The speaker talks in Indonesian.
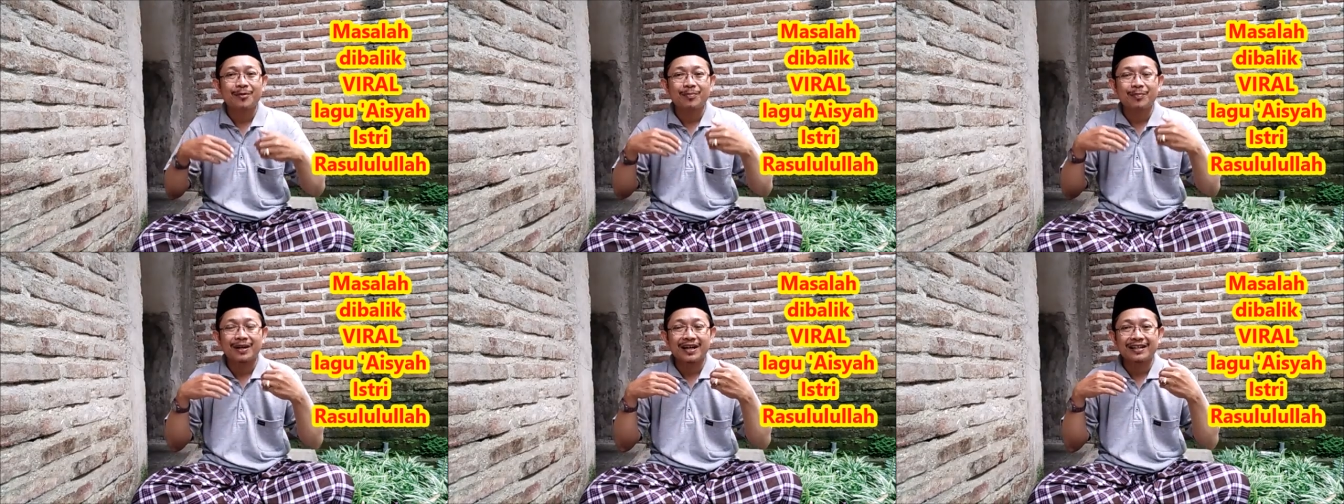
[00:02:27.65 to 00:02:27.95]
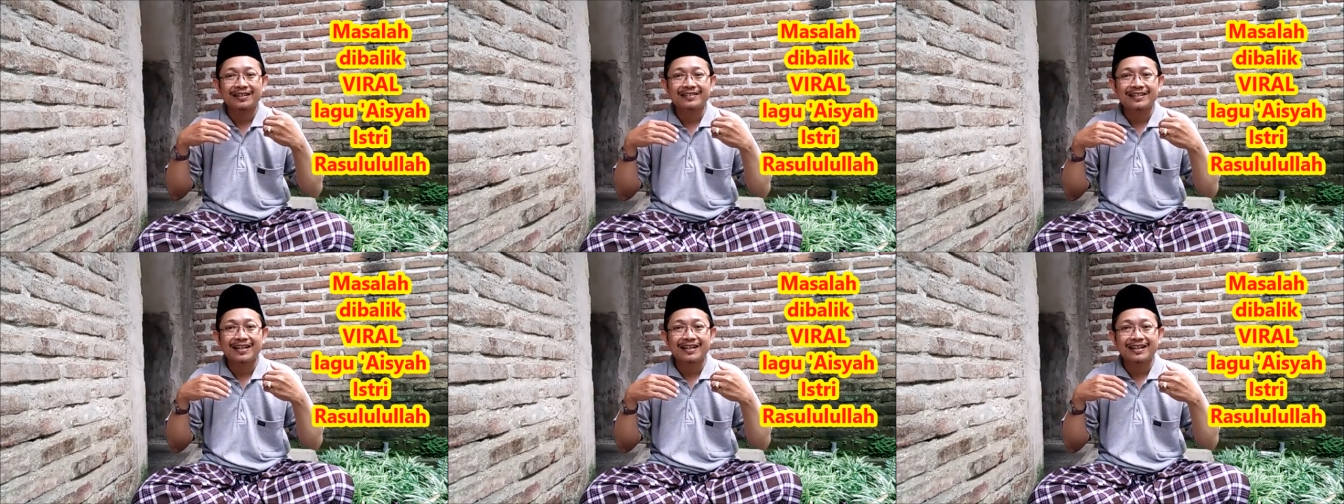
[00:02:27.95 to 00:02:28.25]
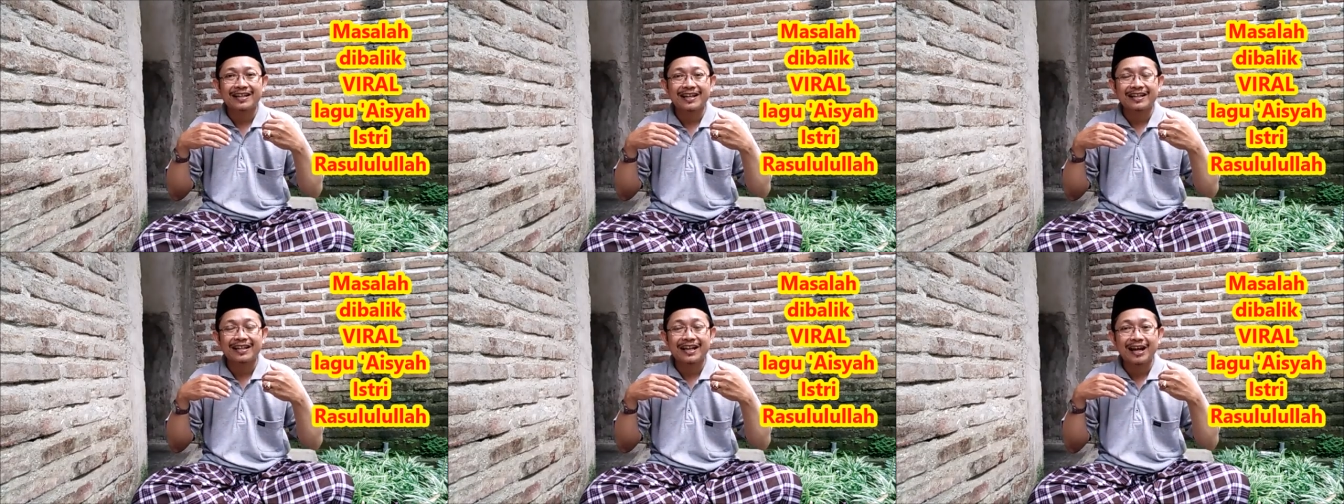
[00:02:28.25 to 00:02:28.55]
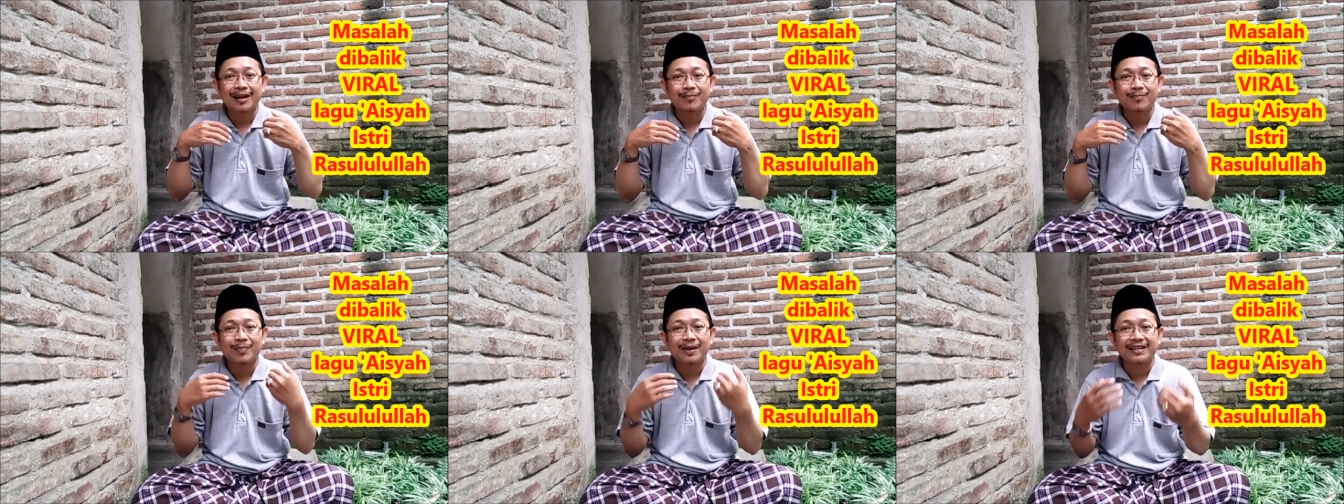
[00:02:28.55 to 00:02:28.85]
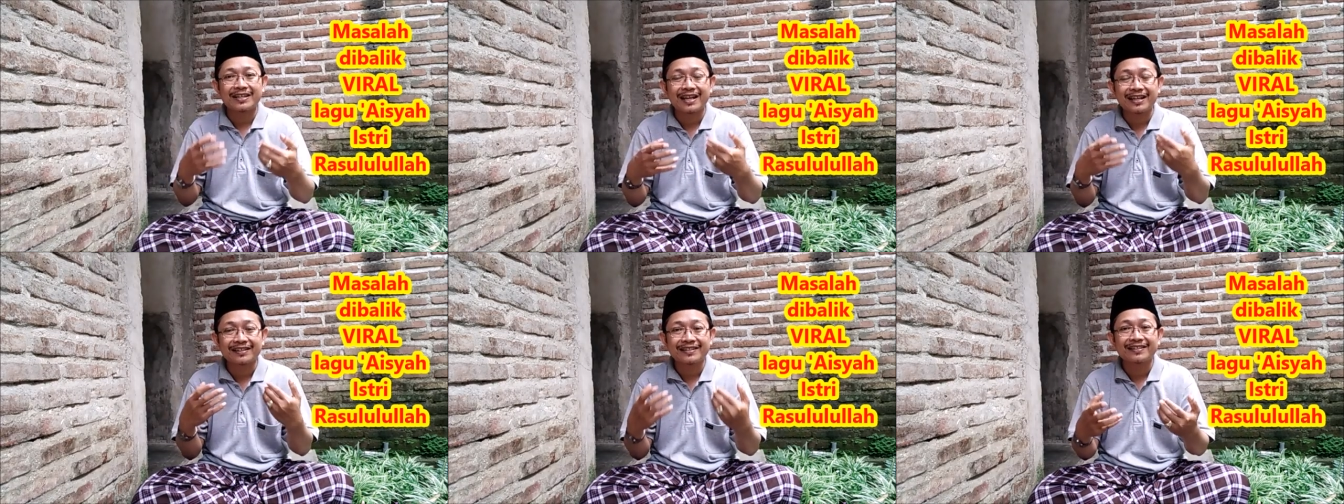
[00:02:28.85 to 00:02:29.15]
merasakan apa
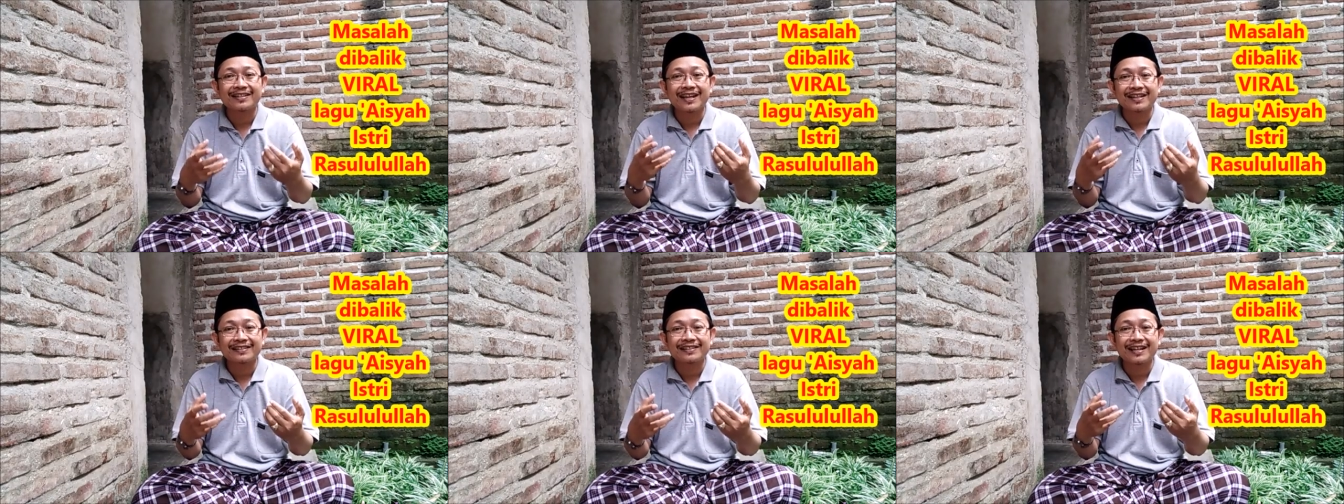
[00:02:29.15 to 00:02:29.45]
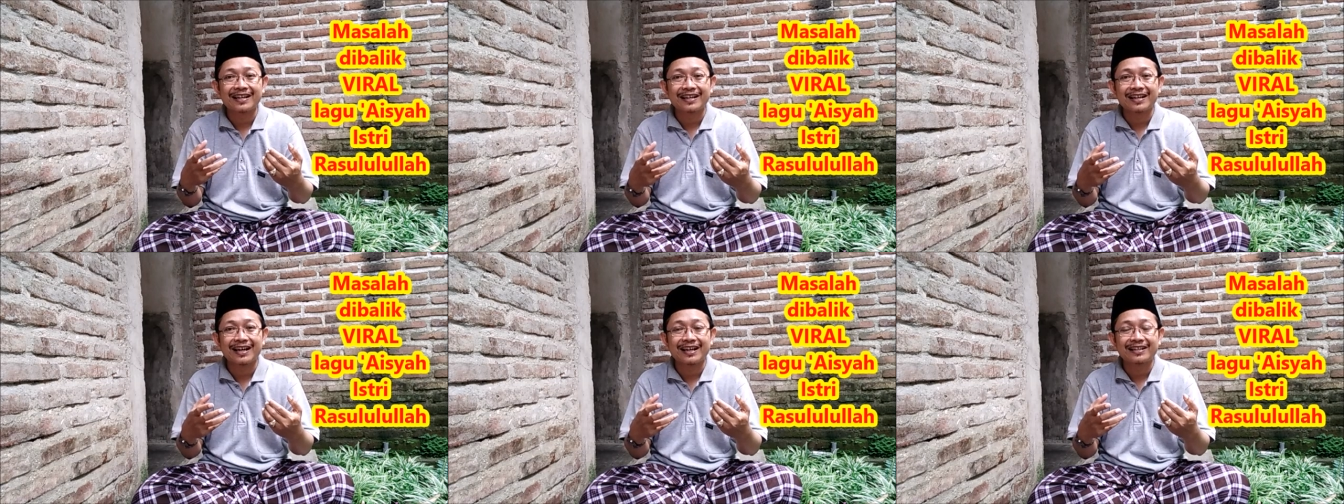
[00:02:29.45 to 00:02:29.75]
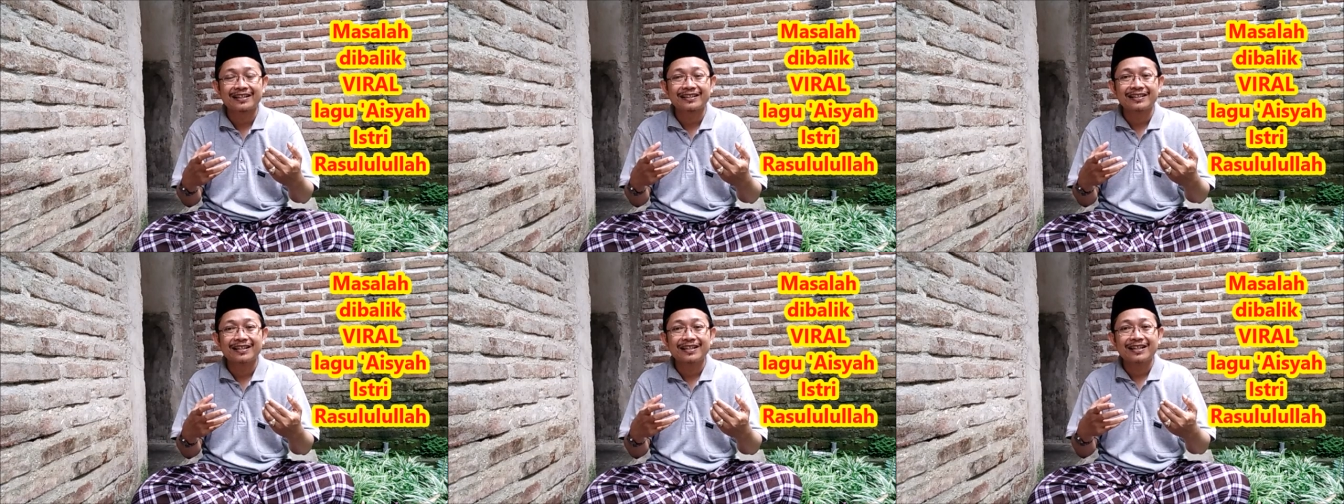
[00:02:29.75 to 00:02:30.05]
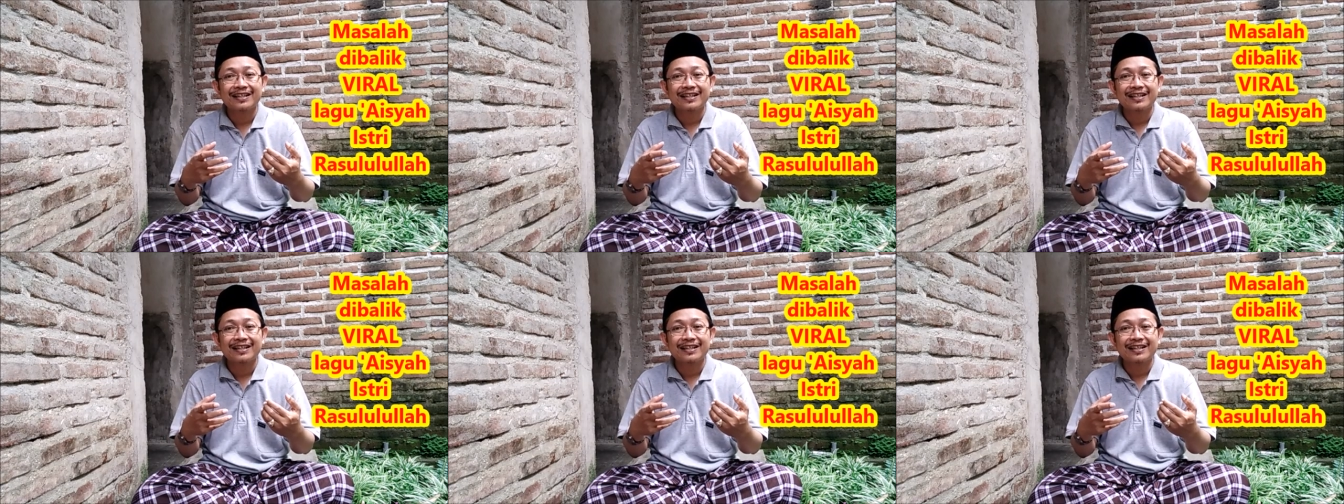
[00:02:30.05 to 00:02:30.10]
yang dirasakan